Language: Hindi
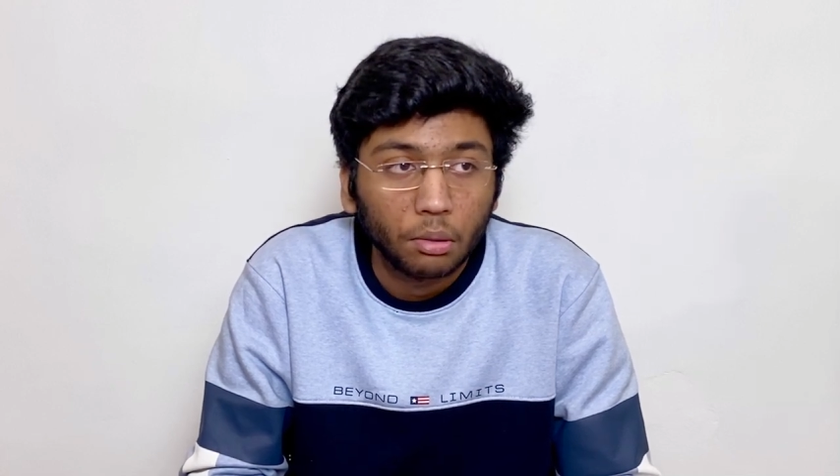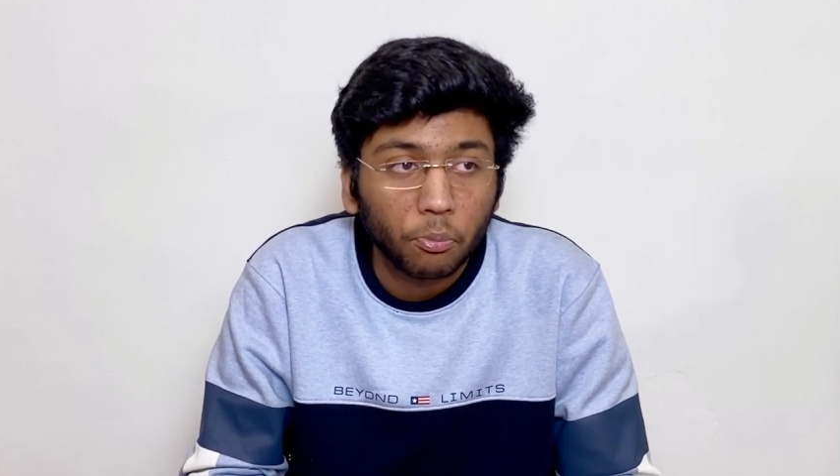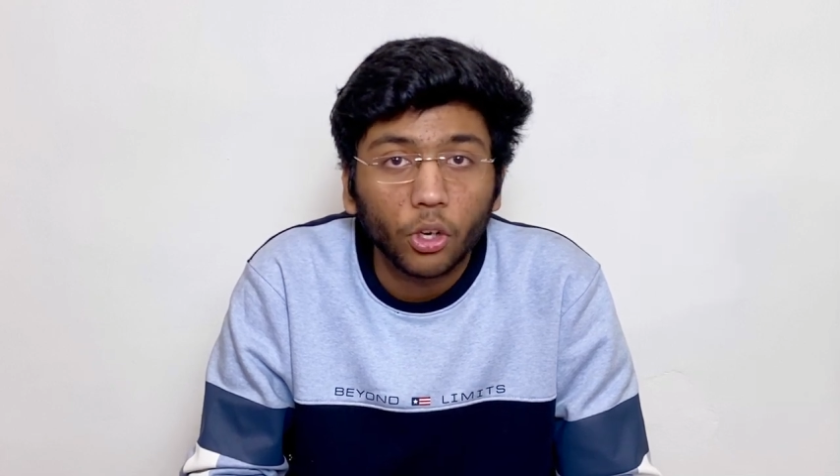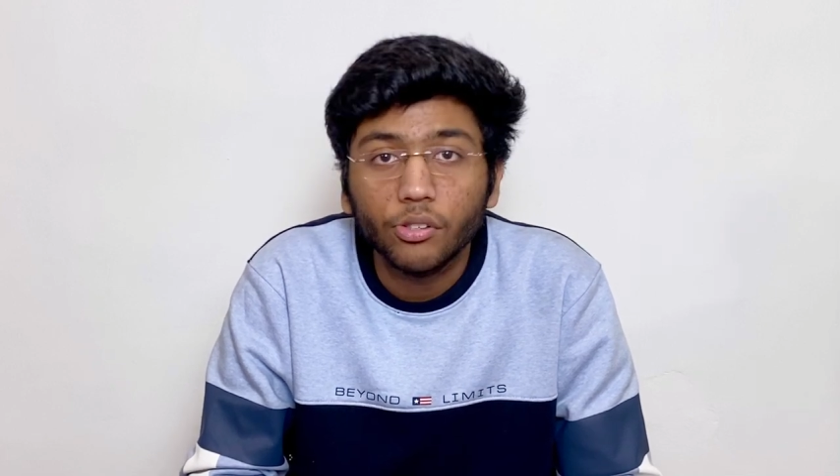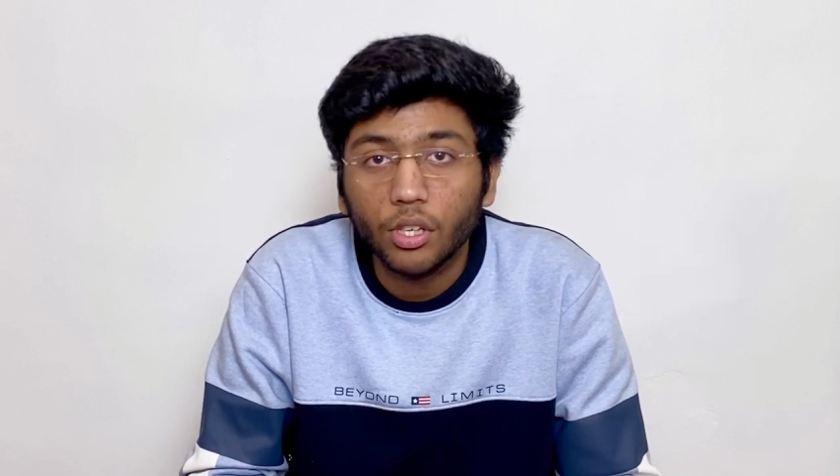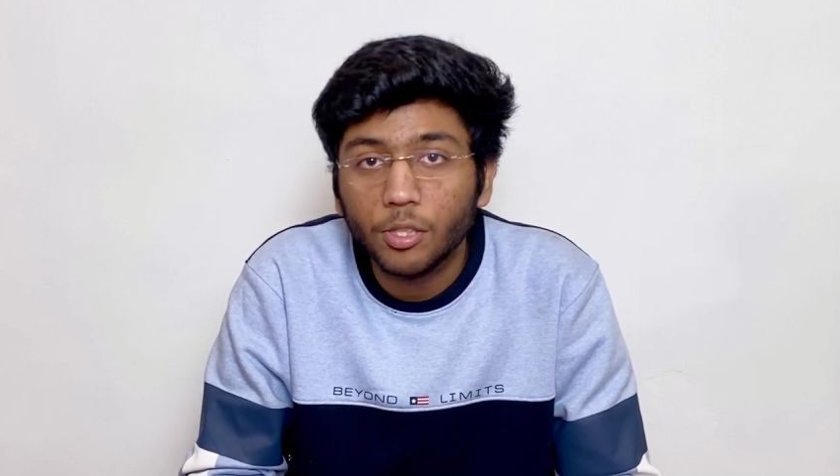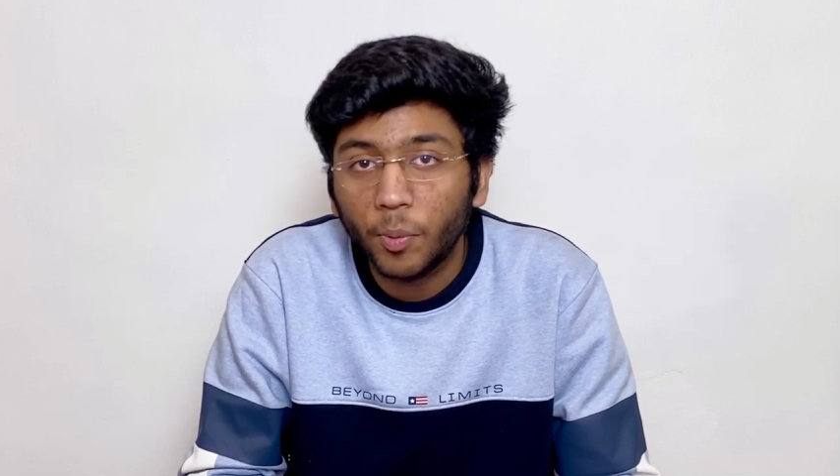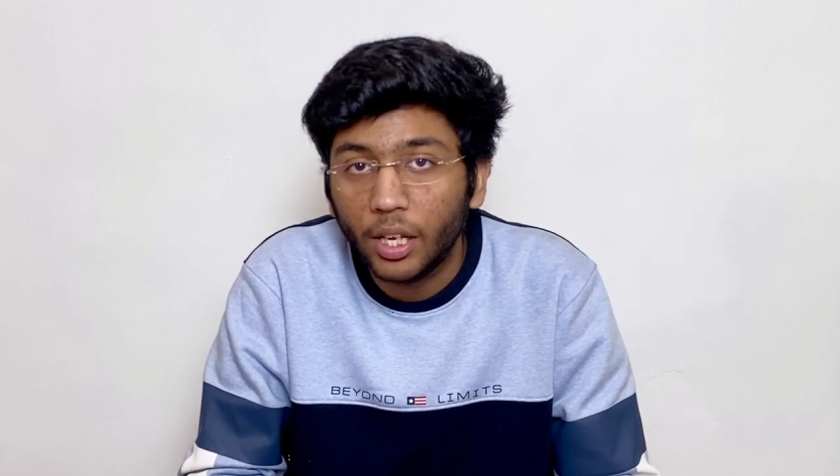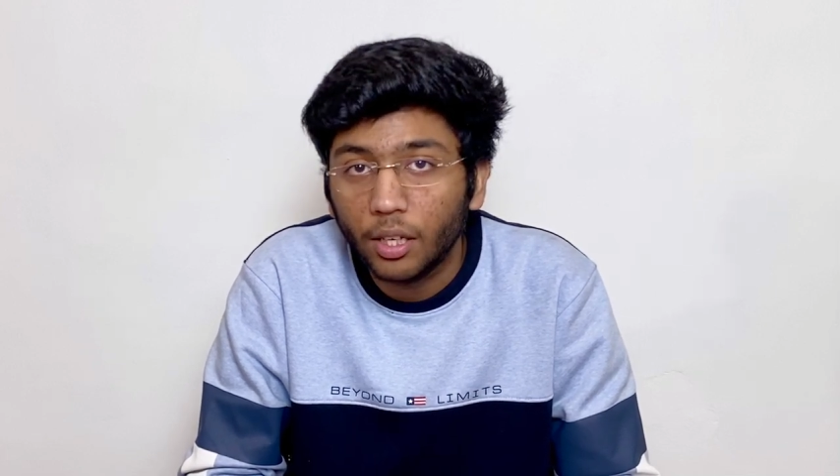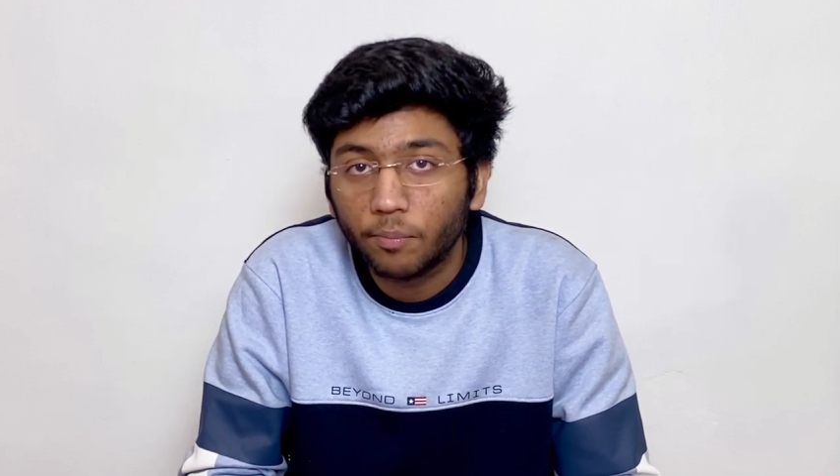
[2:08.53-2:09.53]
पॉलिसीज़
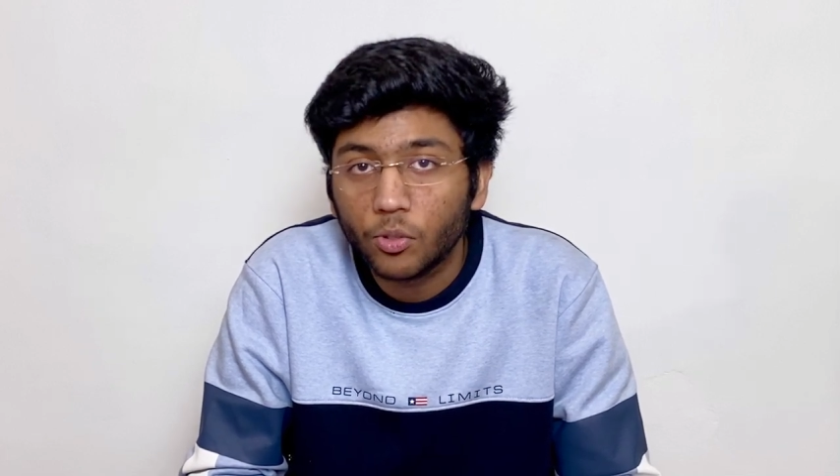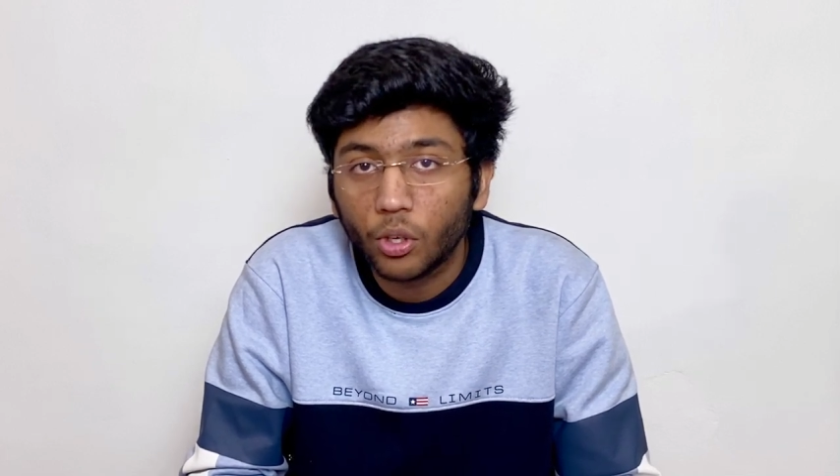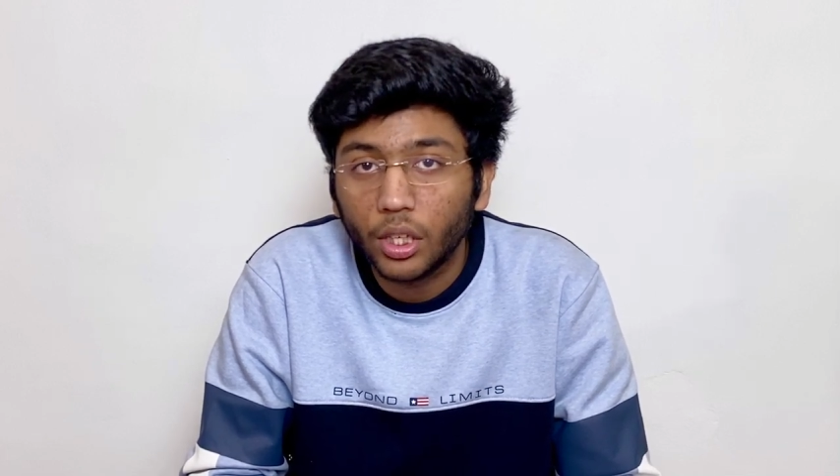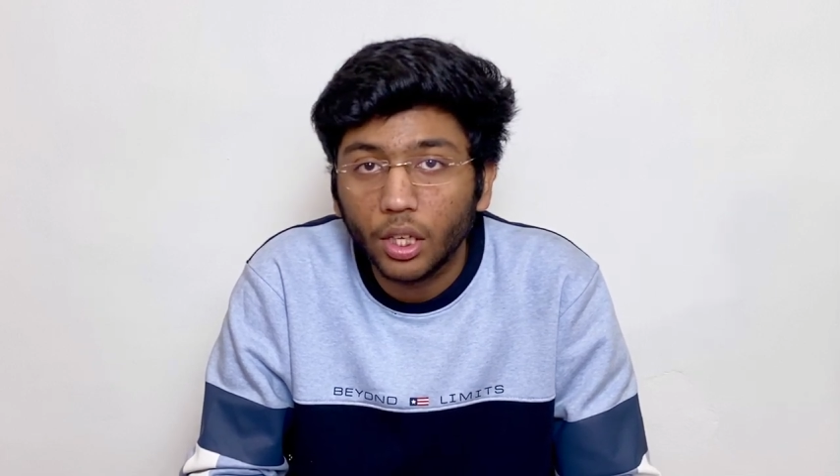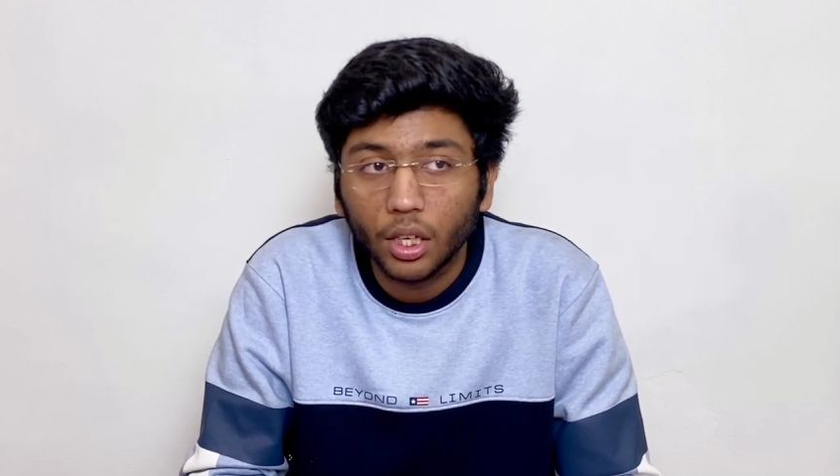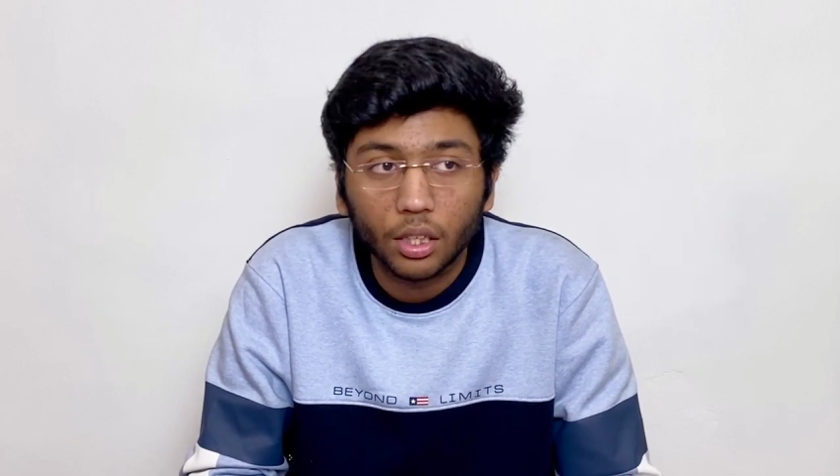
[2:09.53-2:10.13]
पढ़ी जो इनकी